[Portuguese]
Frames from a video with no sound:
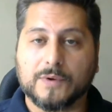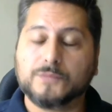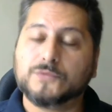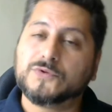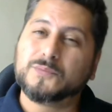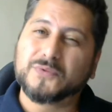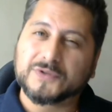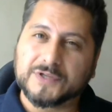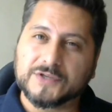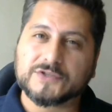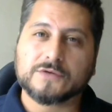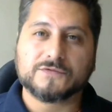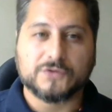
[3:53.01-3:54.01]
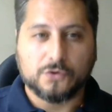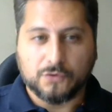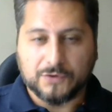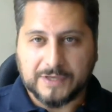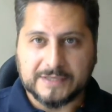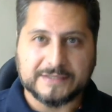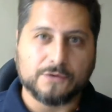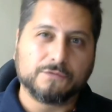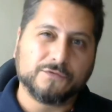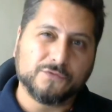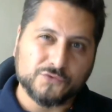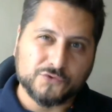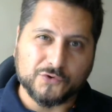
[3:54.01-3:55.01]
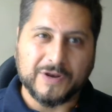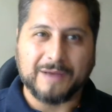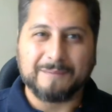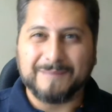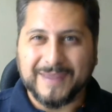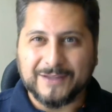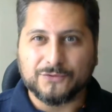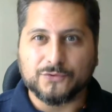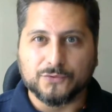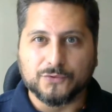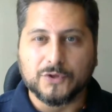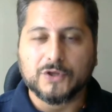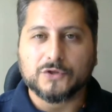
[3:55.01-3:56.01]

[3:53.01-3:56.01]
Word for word: É muito importante que você conheça o funcionamento